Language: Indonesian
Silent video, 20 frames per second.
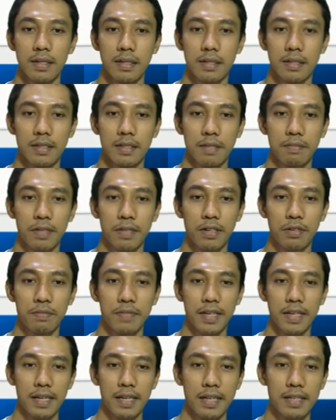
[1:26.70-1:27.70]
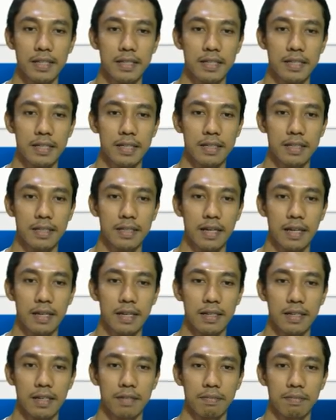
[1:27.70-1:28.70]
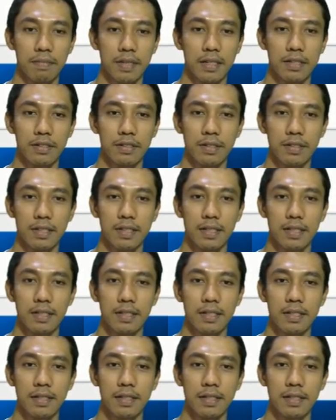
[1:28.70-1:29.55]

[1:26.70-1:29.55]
Sebelumnya kita akan masuk ke